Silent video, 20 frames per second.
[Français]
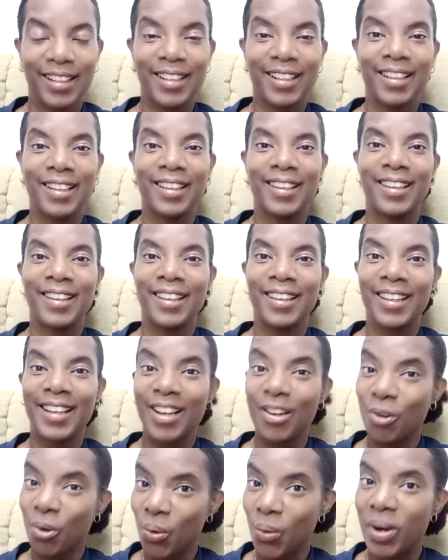euh,
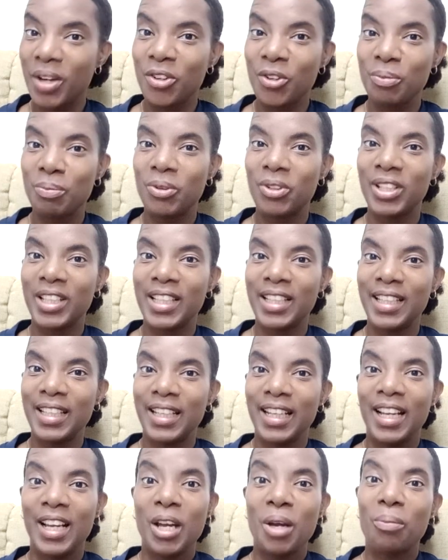au Royaume-Uni
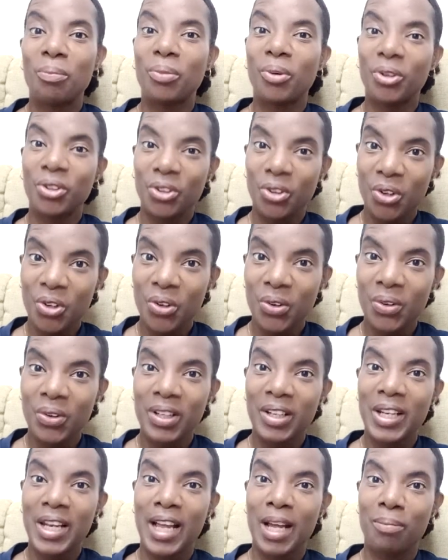pendant
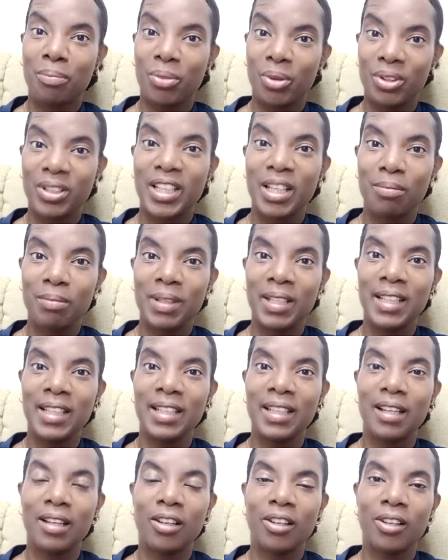la
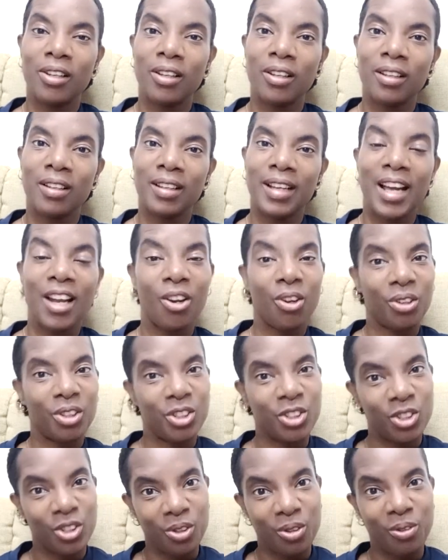pandémie. Euh, alors,
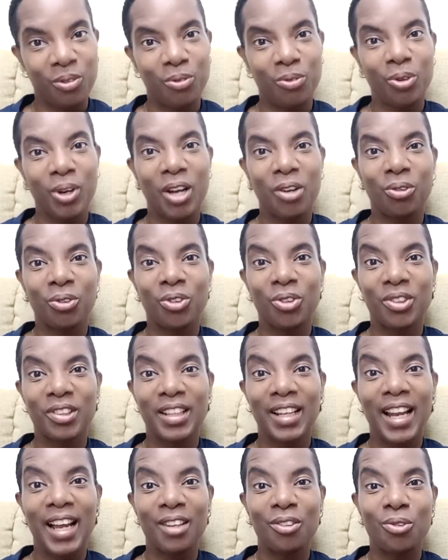je vous raconte
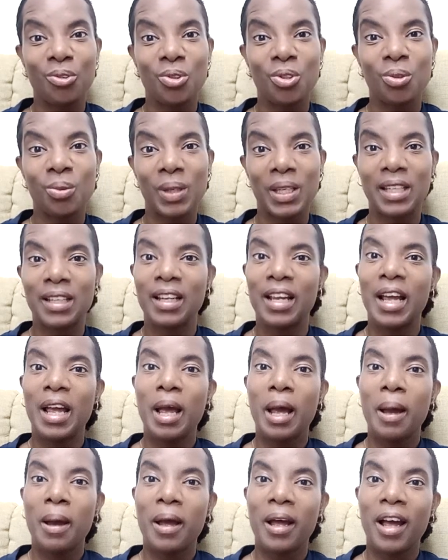cela tout de suite.
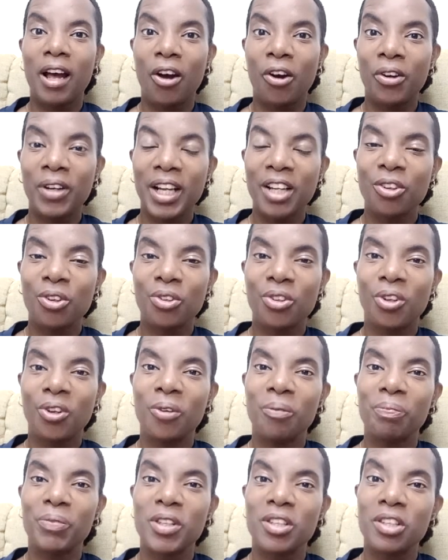En
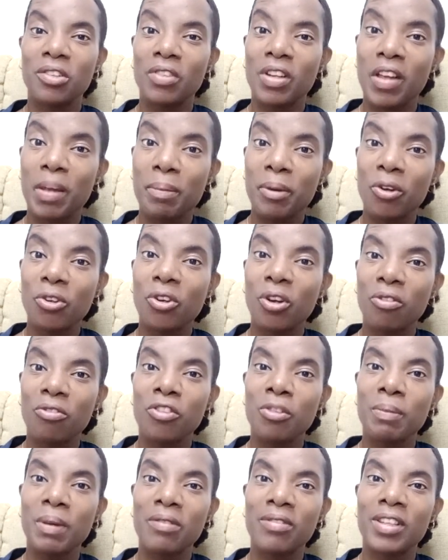attendant, si vous n'avez pas encore
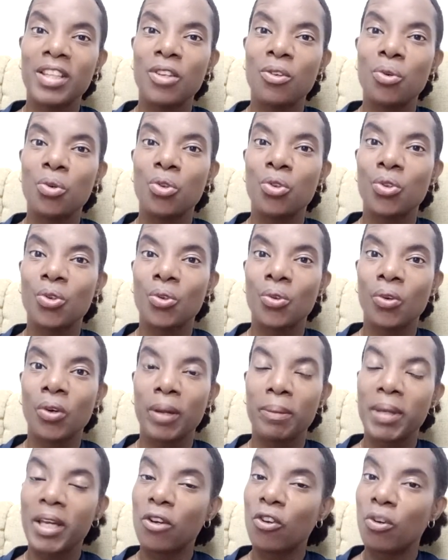vu ma vidéo sur
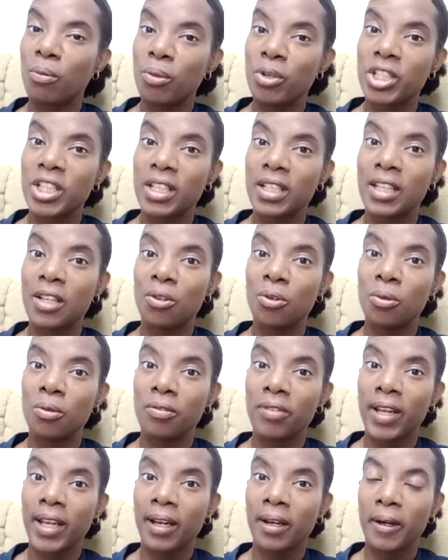eh bien, comment j'ai
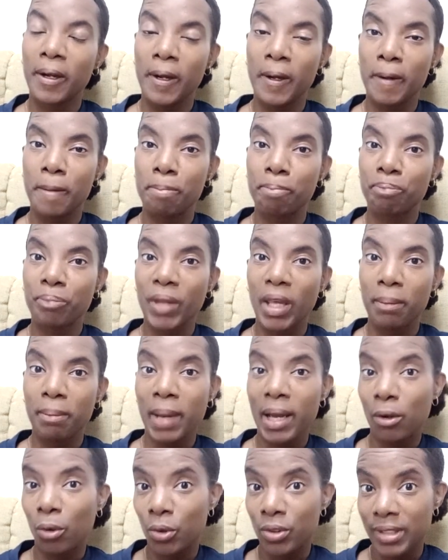découvert euh,
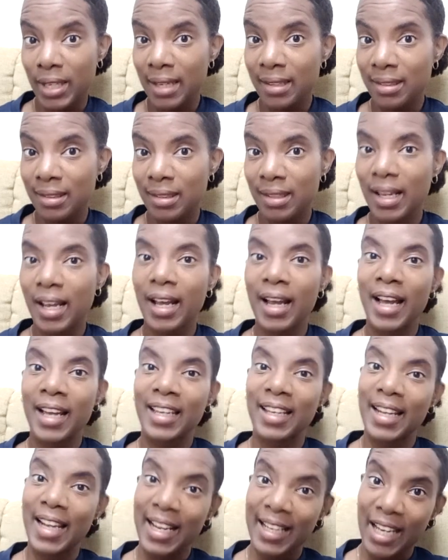ma grossesse à
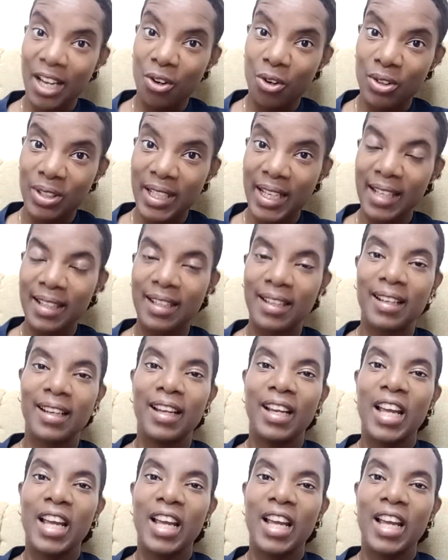la quarantaine,